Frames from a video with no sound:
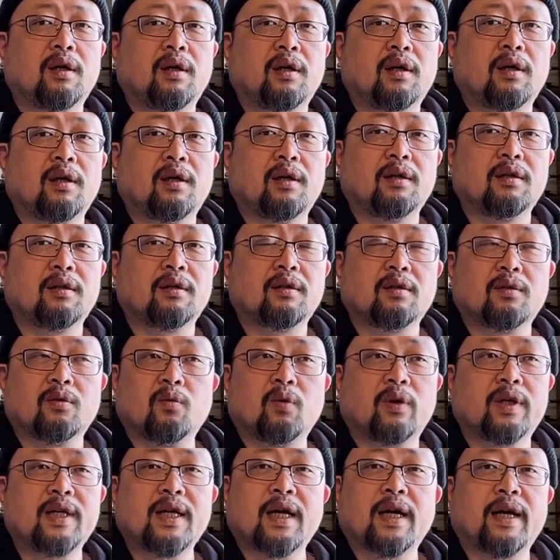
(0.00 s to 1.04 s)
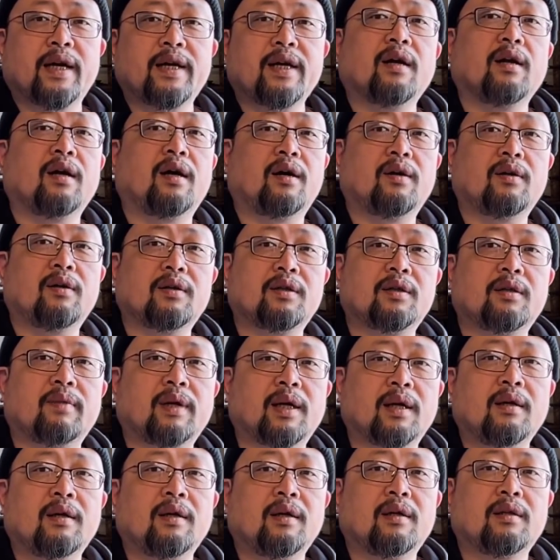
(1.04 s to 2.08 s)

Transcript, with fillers: 呃国家来养老是吧？